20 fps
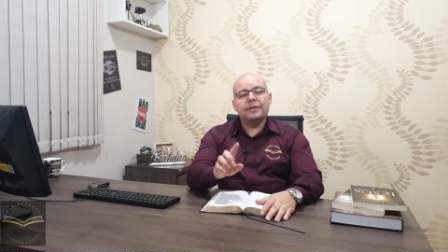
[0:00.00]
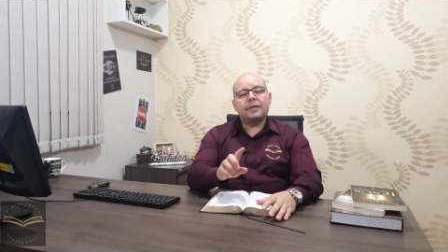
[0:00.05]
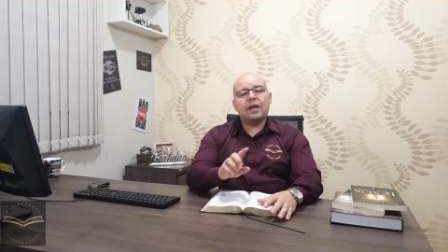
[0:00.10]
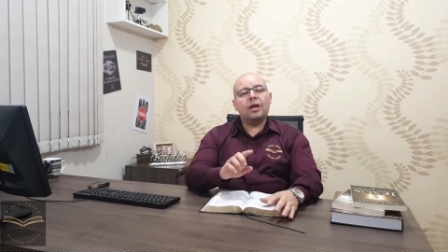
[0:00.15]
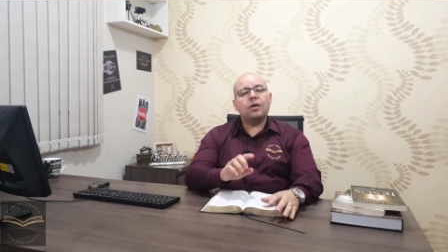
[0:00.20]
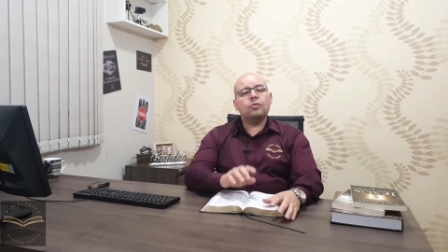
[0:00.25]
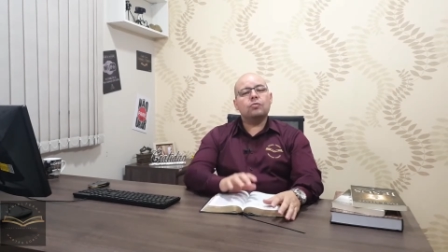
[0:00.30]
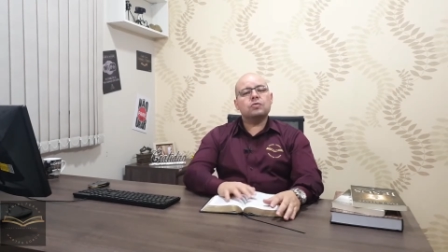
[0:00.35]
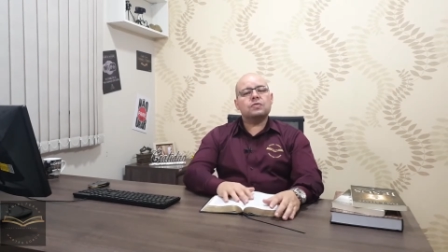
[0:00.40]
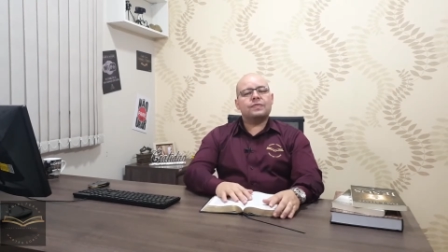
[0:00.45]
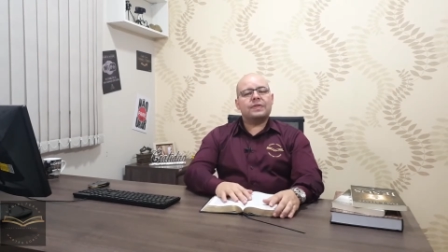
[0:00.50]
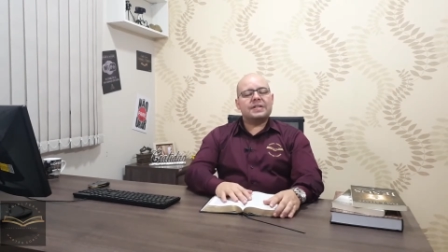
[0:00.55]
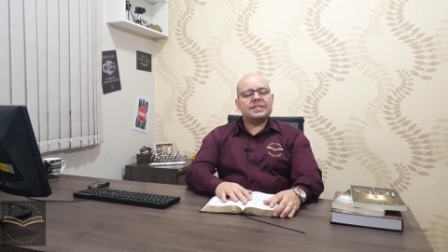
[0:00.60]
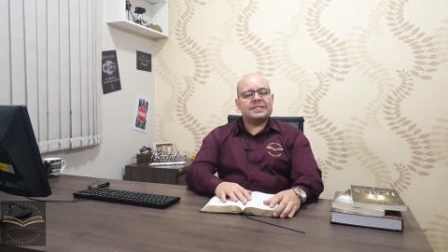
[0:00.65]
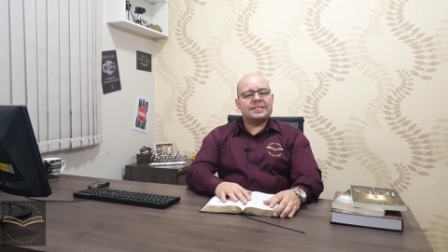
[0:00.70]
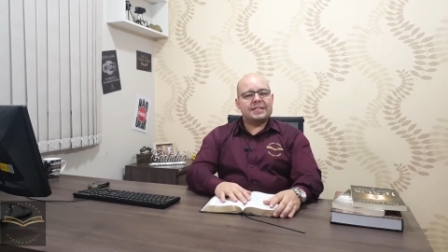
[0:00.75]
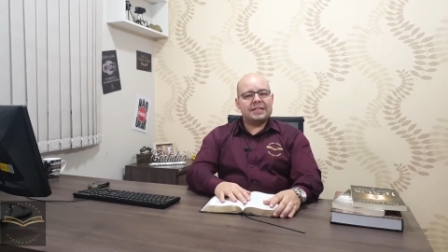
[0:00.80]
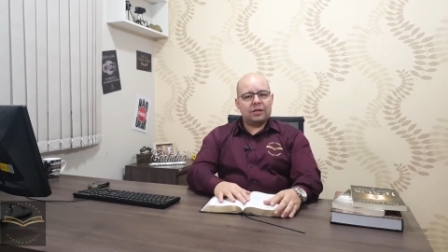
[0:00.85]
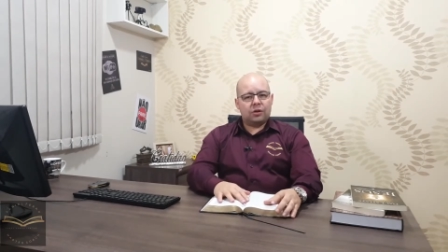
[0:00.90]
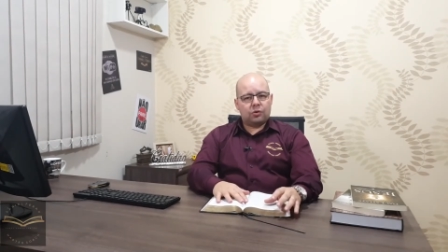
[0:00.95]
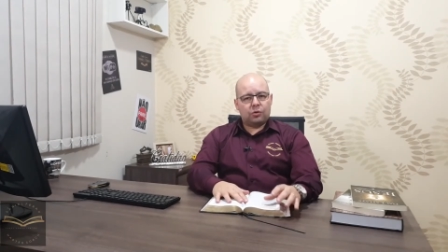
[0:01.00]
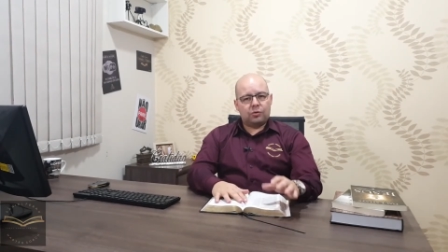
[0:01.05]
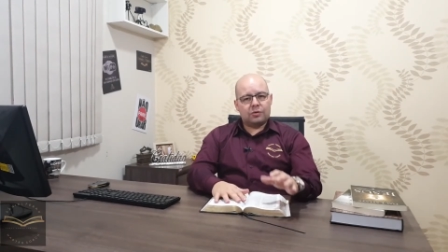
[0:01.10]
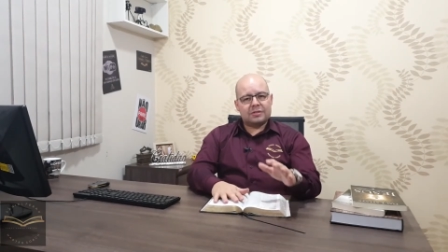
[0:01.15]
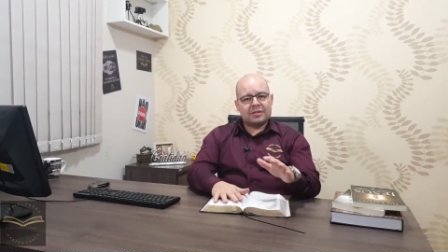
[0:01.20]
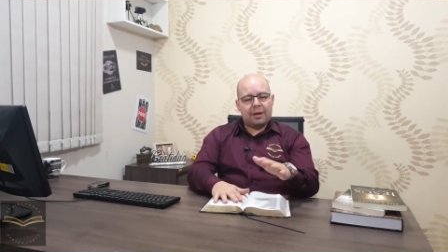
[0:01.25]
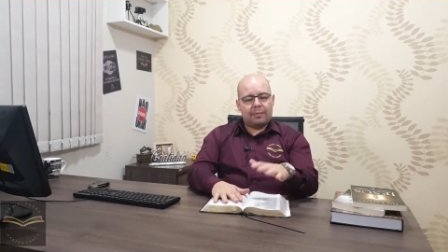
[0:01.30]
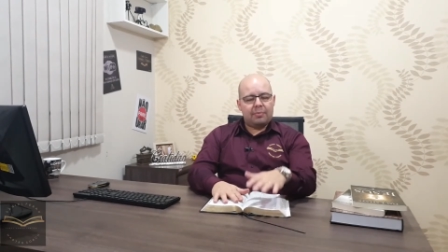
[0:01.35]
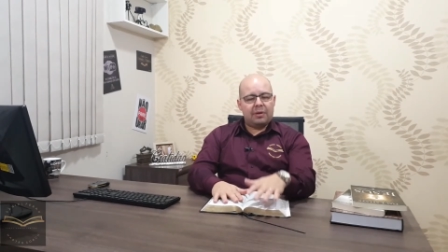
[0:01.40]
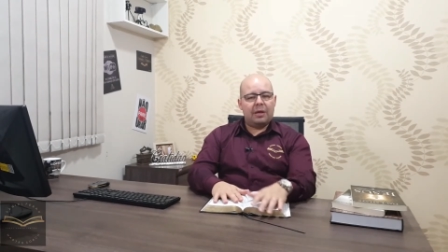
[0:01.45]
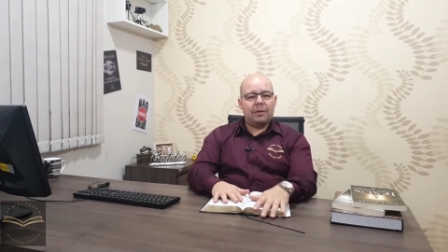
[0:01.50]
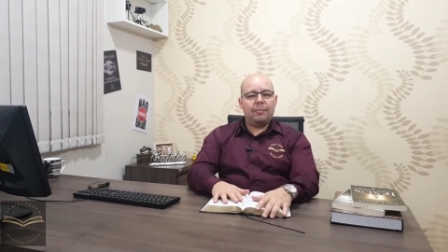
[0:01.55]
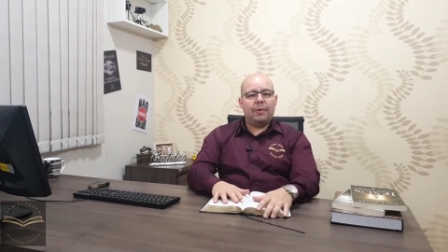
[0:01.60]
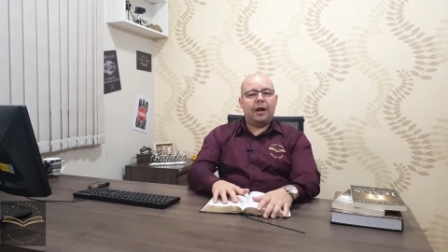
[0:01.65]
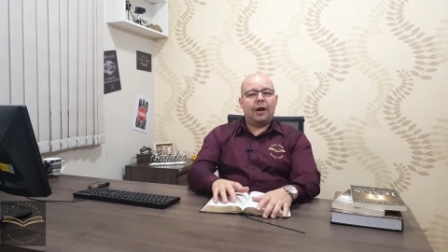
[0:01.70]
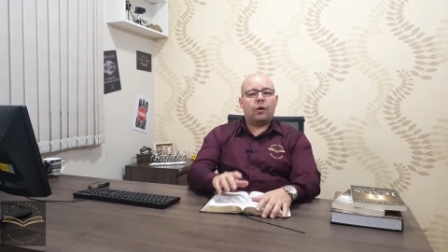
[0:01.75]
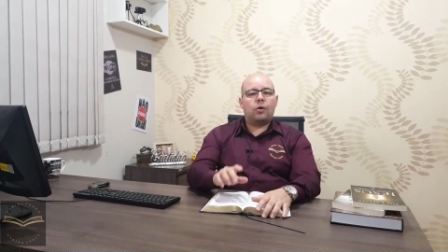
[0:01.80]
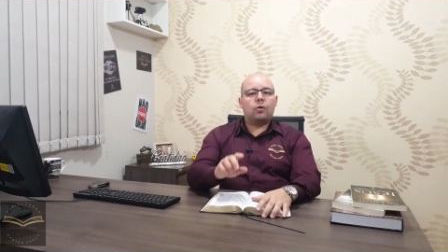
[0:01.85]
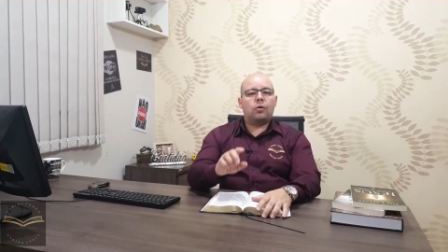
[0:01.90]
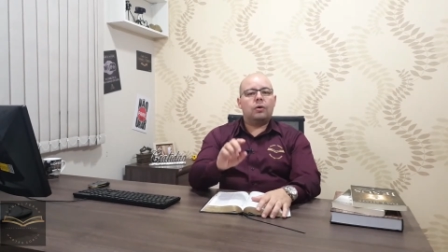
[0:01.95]
Tem uns versículos na
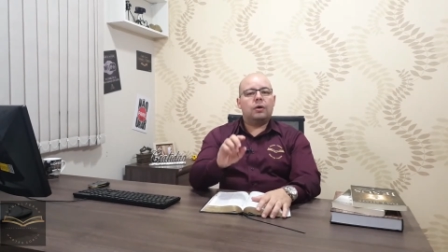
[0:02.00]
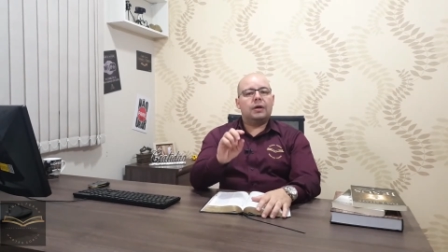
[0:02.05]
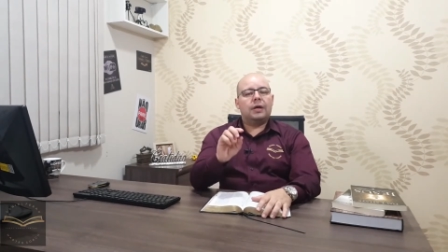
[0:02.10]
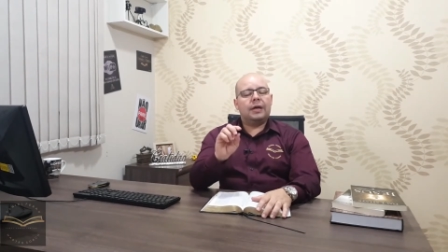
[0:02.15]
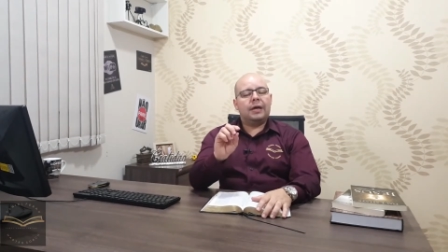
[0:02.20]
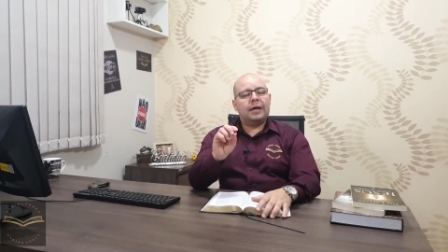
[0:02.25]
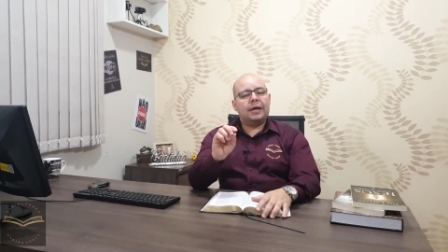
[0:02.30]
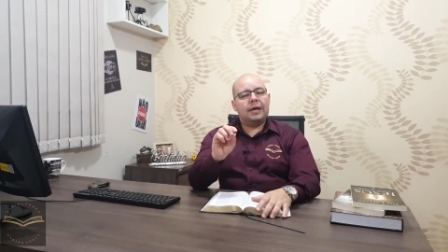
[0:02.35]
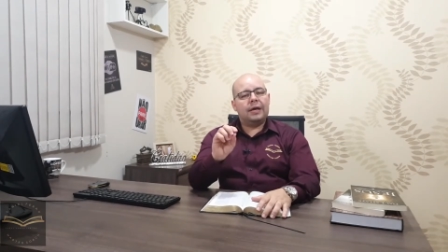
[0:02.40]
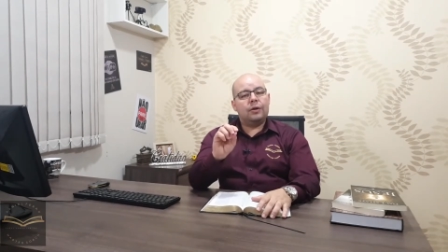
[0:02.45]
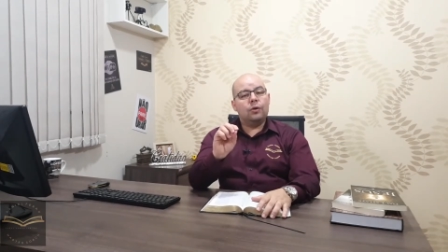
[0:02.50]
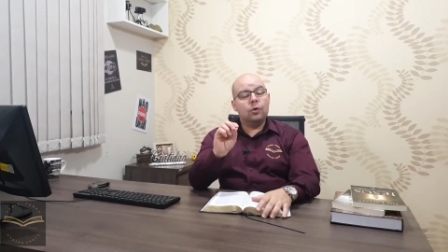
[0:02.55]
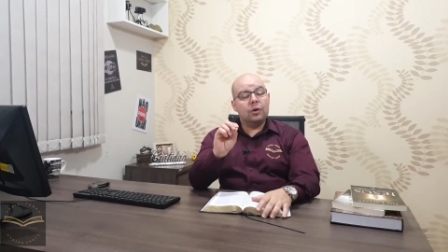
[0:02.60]
Bíblia é,